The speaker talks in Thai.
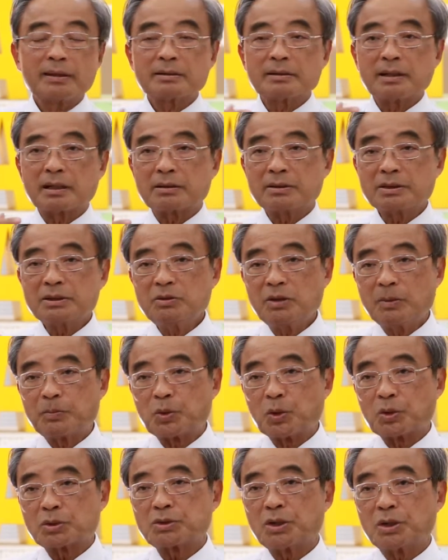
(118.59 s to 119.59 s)
แต่เขาคิดว่า
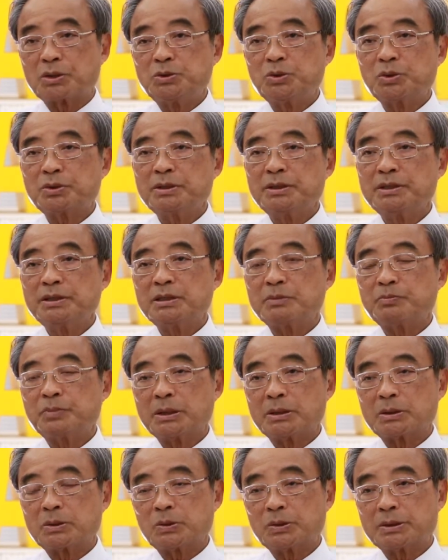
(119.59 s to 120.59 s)
โปรตอนยุคนี้เนี่ย
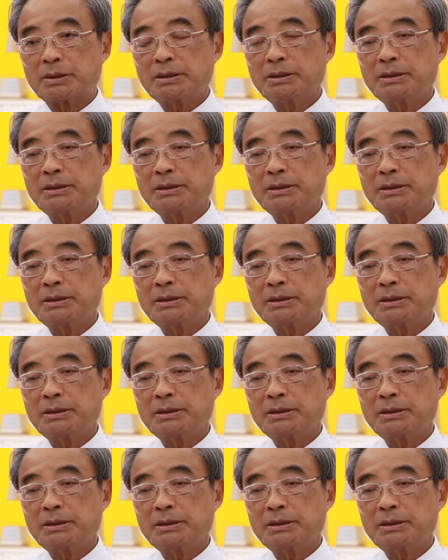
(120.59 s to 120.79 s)
เป็นตัว